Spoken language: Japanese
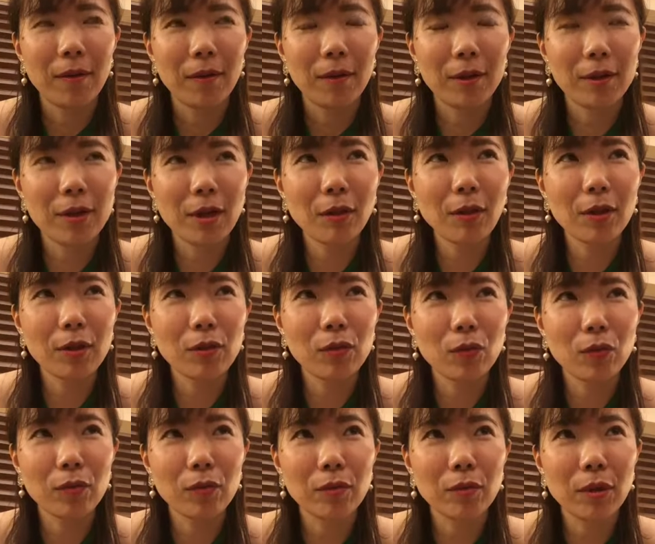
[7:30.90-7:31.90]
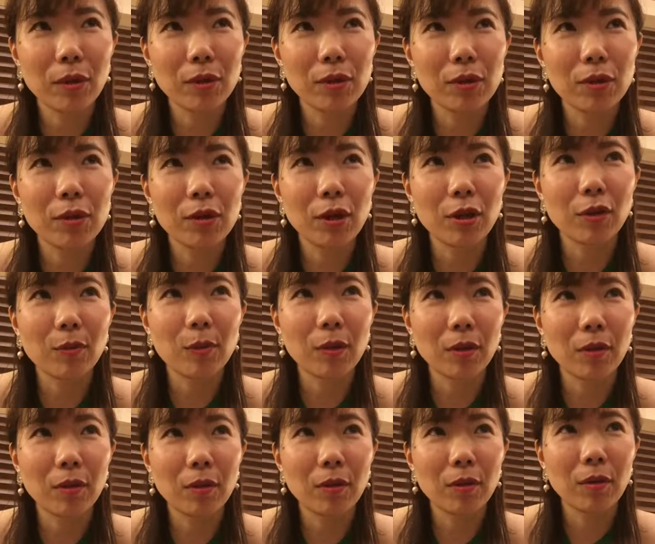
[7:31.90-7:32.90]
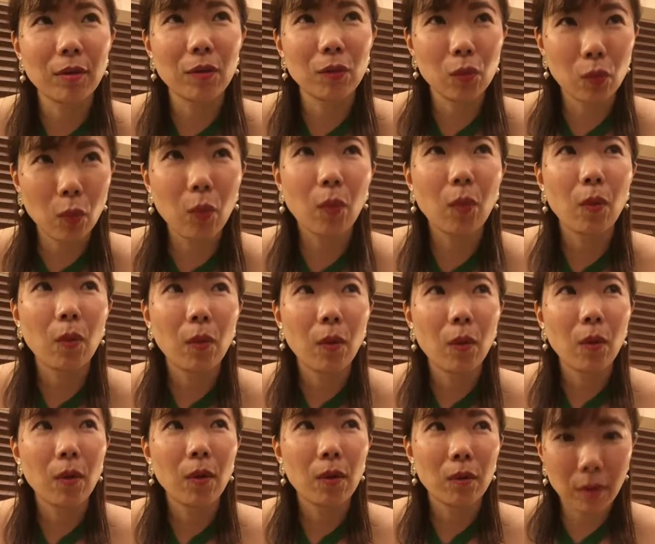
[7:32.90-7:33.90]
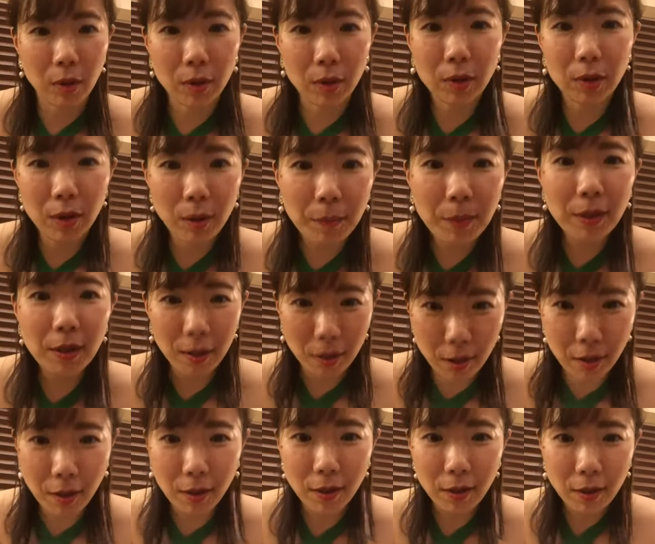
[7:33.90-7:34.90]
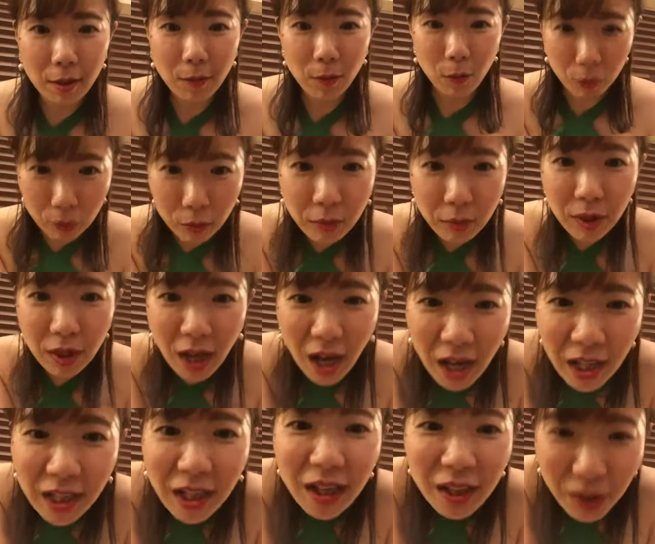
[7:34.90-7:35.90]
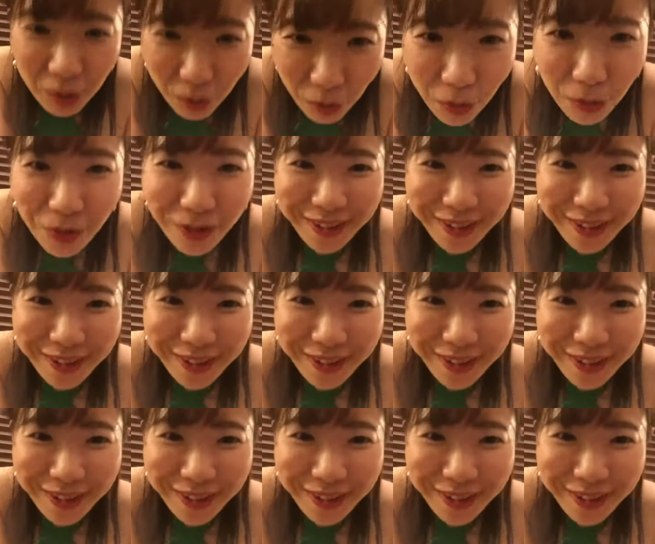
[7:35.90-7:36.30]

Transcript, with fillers: 私何の話この話し始めたんだけどそうあのね着てみたら本当に快感よ